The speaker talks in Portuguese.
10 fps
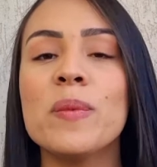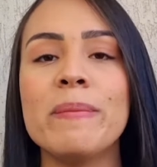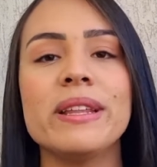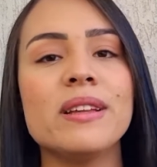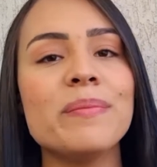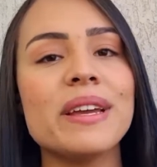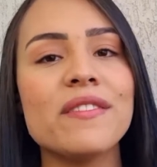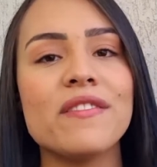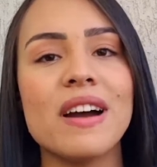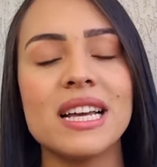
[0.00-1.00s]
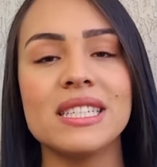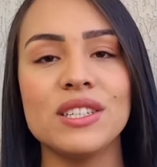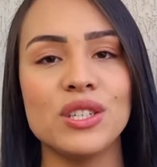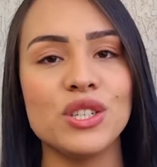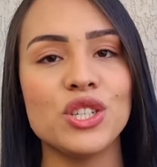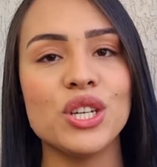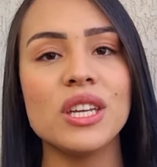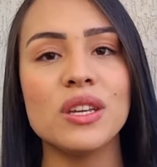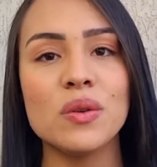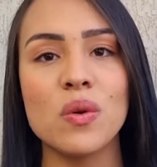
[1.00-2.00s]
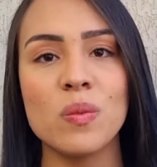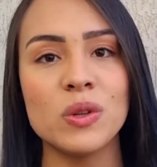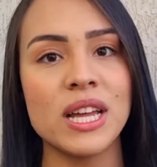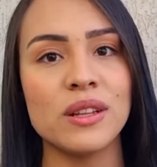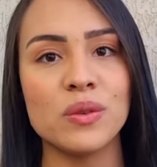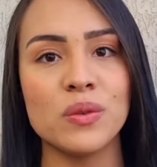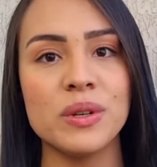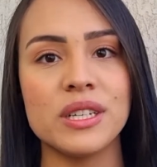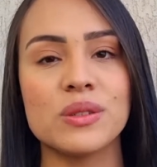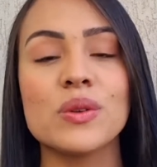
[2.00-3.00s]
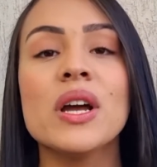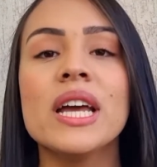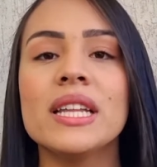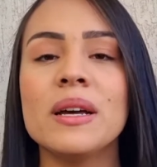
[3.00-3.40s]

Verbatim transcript: O bebê também vai se sentir incomodado com isso.